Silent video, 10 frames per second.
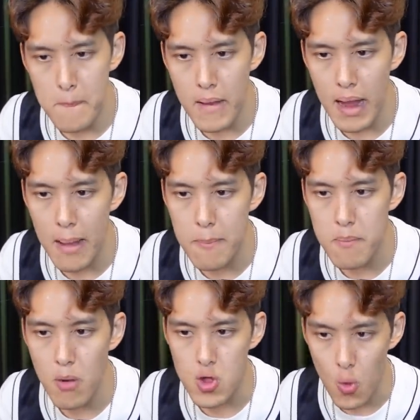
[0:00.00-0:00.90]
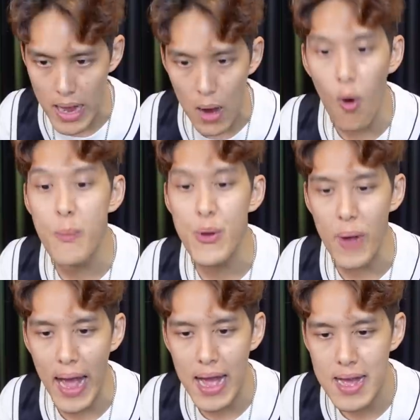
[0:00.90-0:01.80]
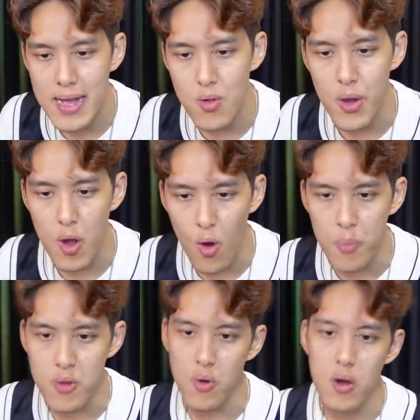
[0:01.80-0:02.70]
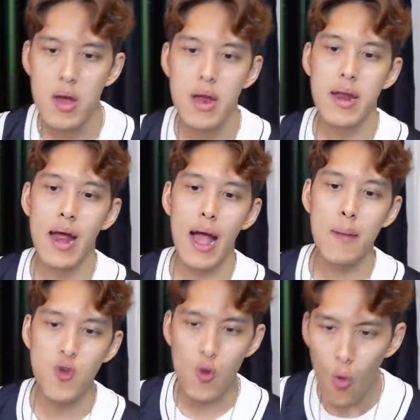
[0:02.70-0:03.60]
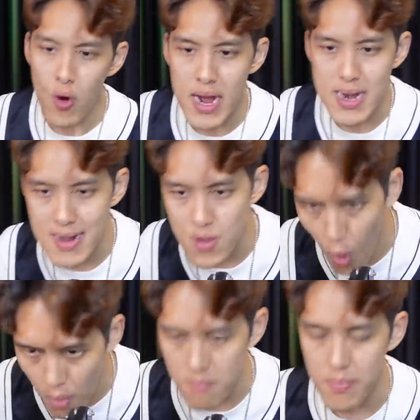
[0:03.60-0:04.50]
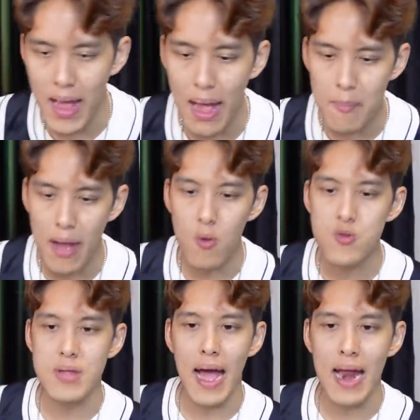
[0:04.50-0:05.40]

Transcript: นะครับ เพราะตัวยังครบอยู่ไงตัวยังครบอยู่นะครับส่วนคู่ดึกหนึ่งทุ่มนะครับอ่ะคู่สุดท้าย